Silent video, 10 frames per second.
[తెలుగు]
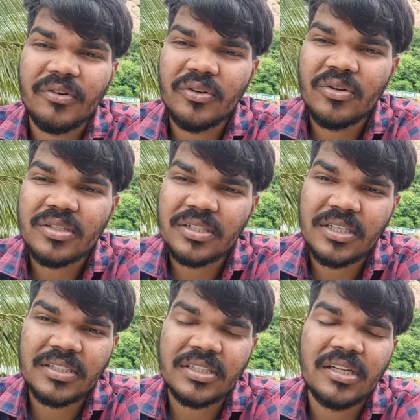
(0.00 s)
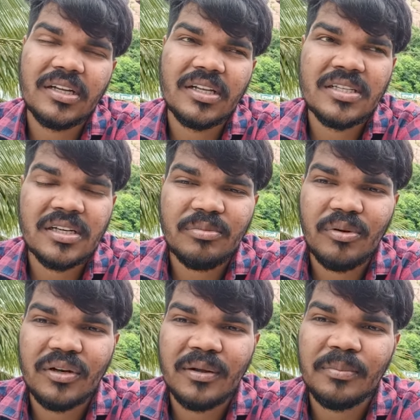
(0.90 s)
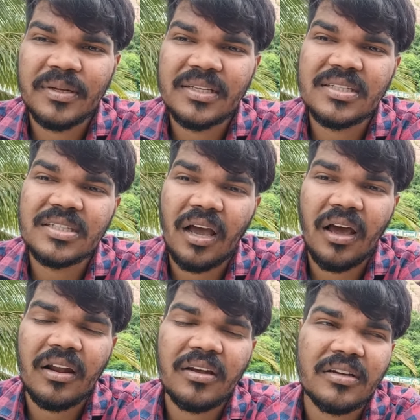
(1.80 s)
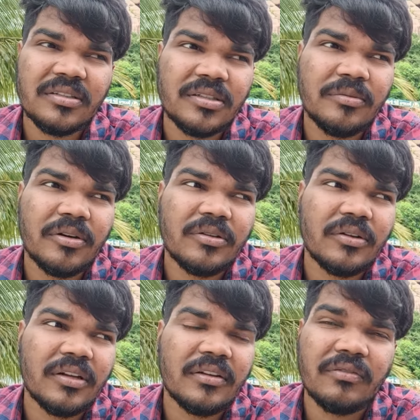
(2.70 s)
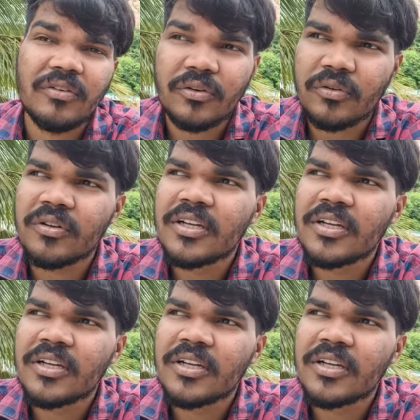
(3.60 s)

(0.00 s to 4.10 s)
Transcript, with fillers: వీడియోస్ నచ్చినా నచ్చకపోయినా ప్లీజ్ చాలా కష్టపడుతున్నా ఎవ్వరు